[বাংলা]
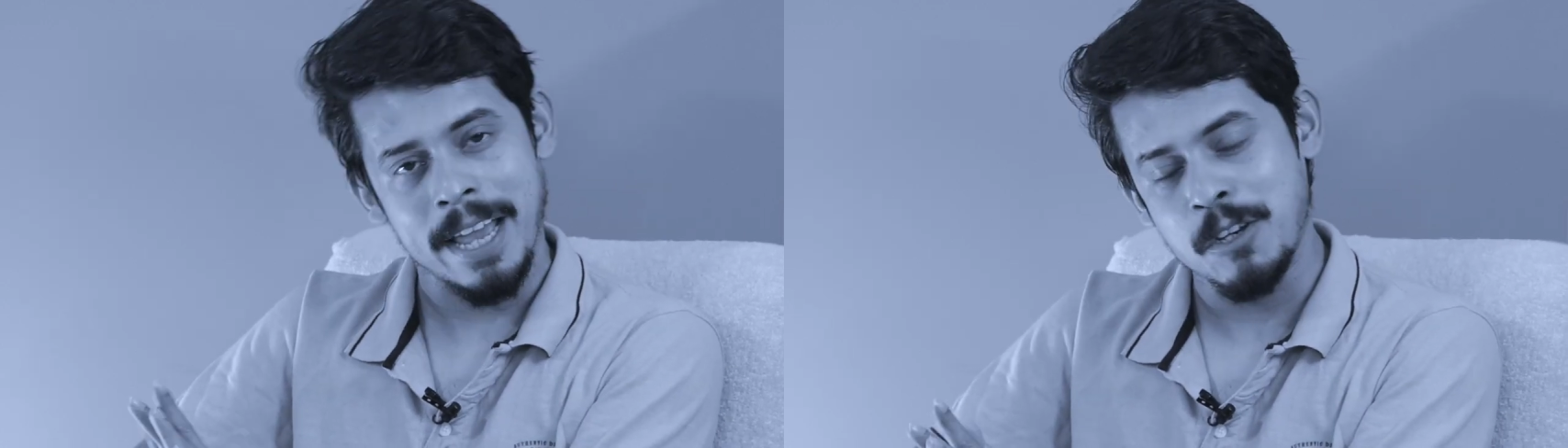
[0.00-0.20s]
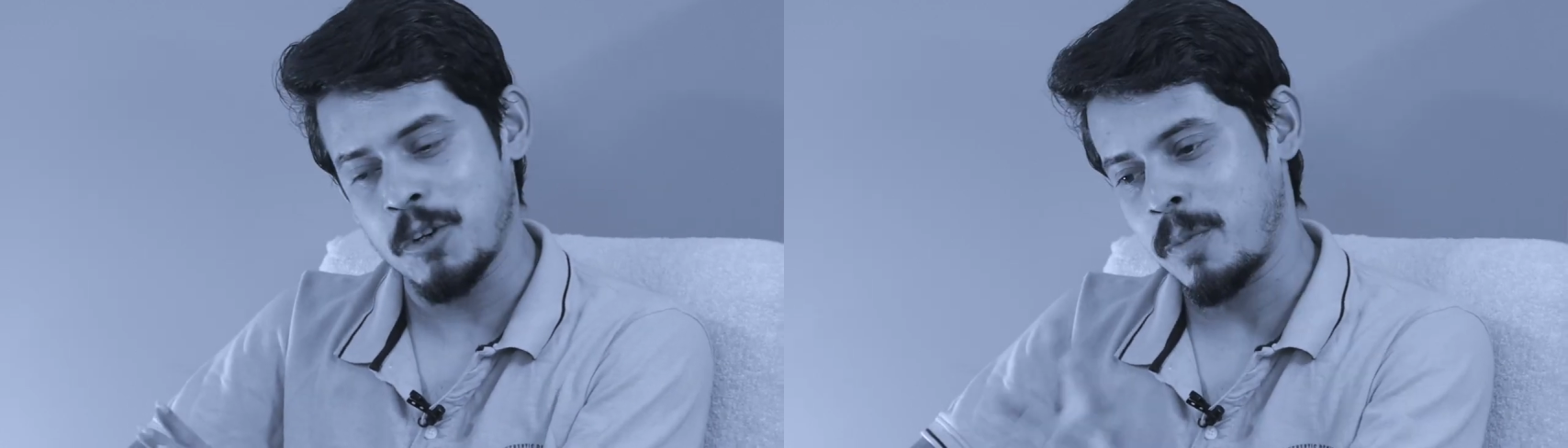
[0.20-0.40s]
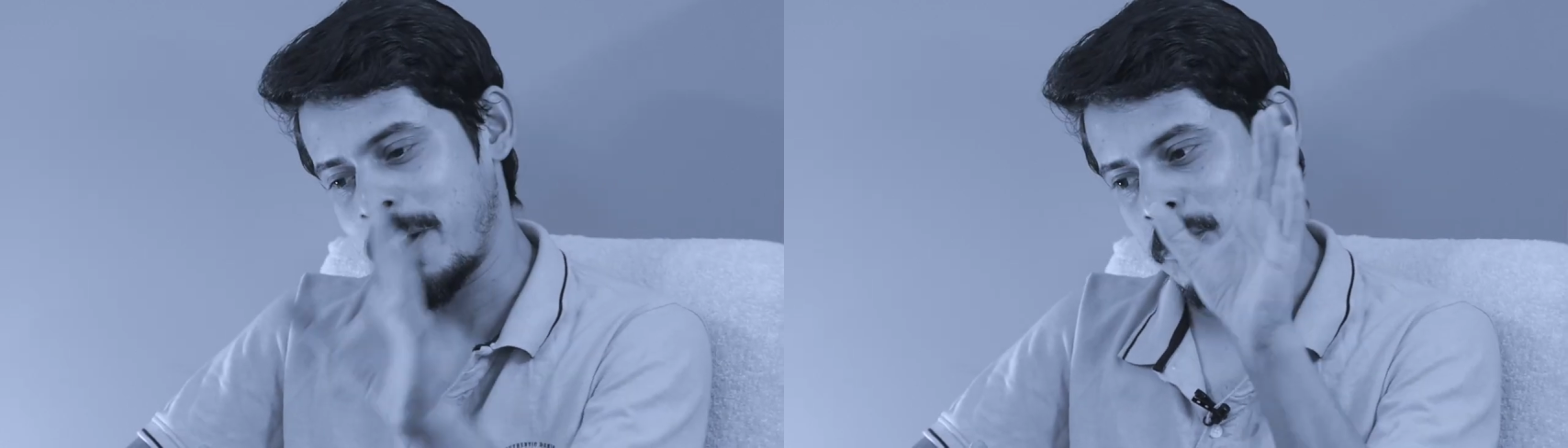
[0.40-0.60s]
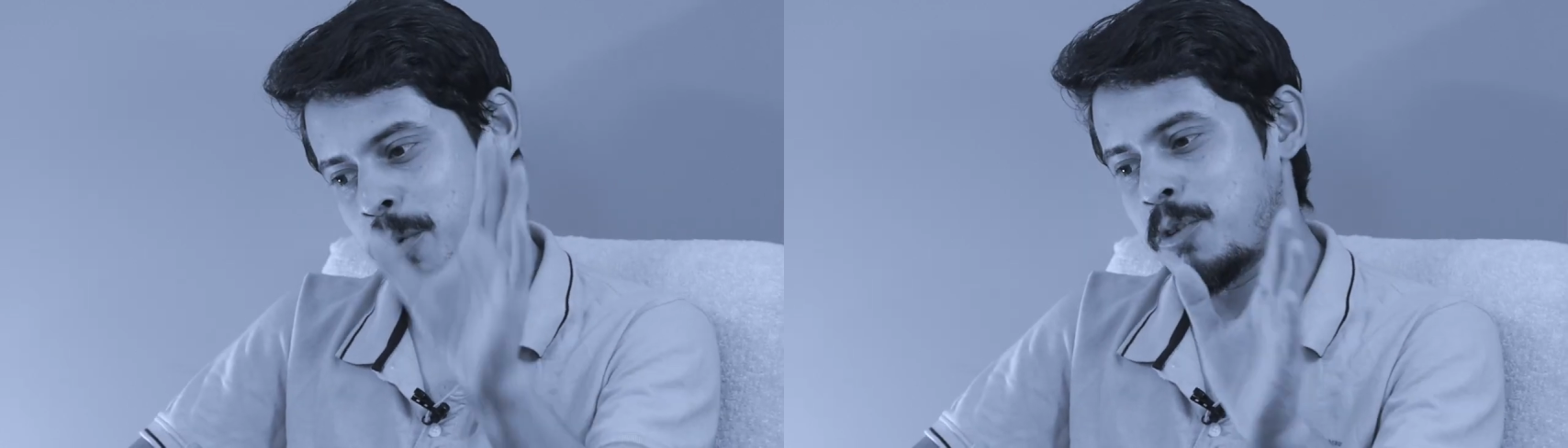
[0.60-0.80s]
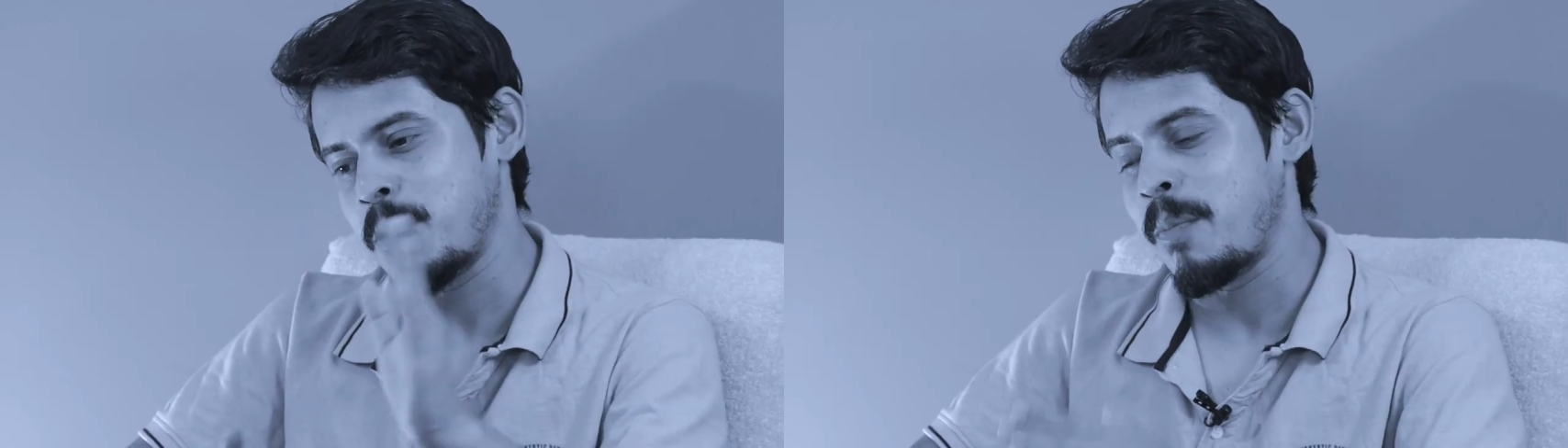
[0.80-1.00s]
এই সময়ে
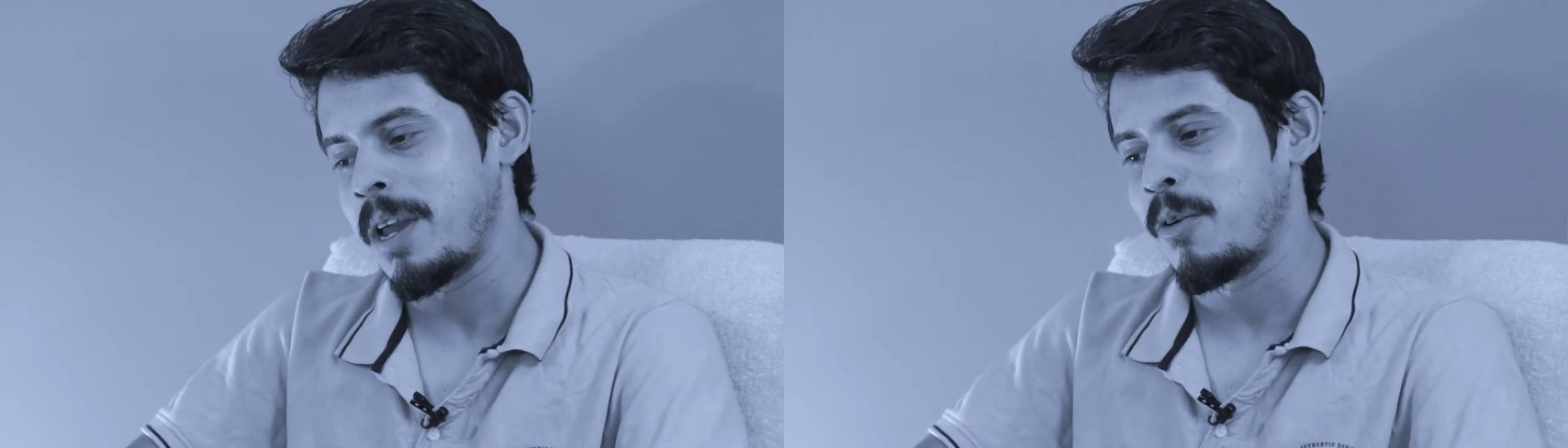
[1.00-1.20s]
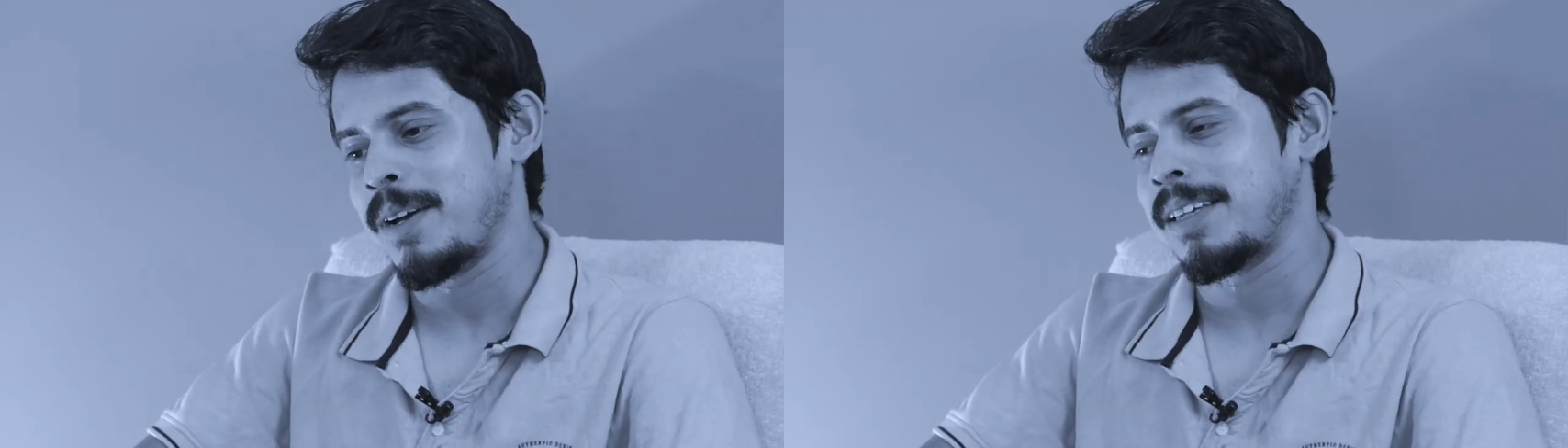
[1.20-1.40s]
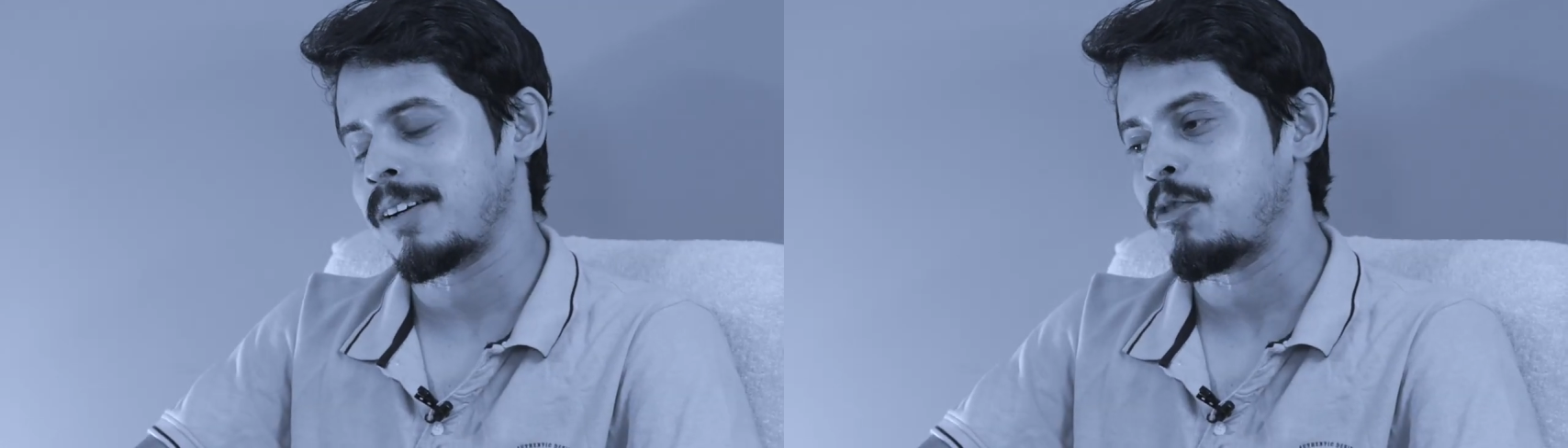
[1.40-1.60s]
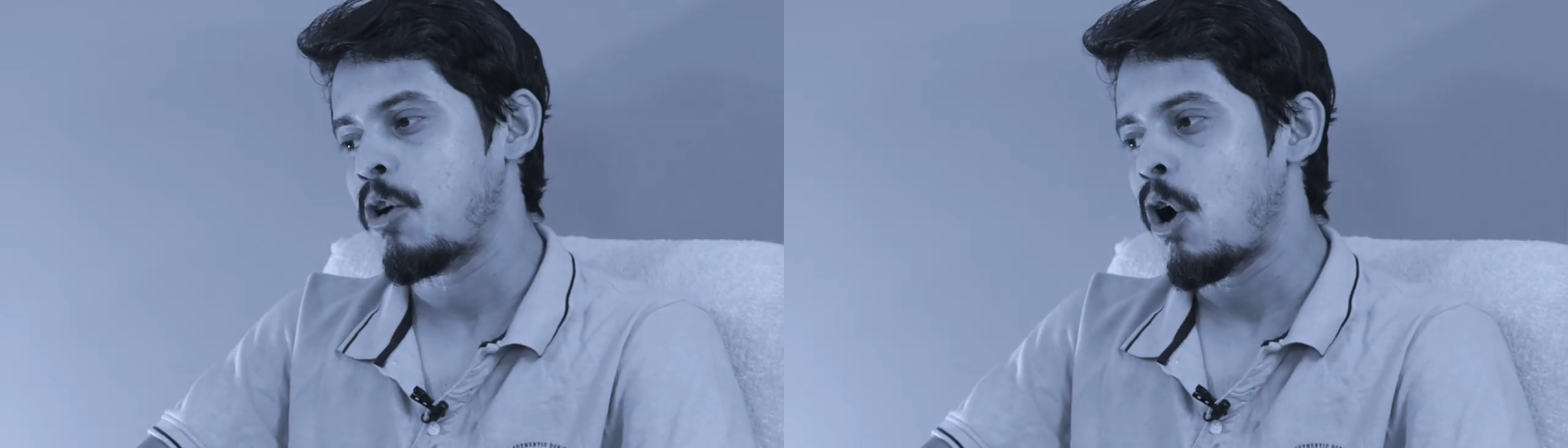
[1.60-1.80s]
তুমি যদি মেয়ে হয়ে থাকো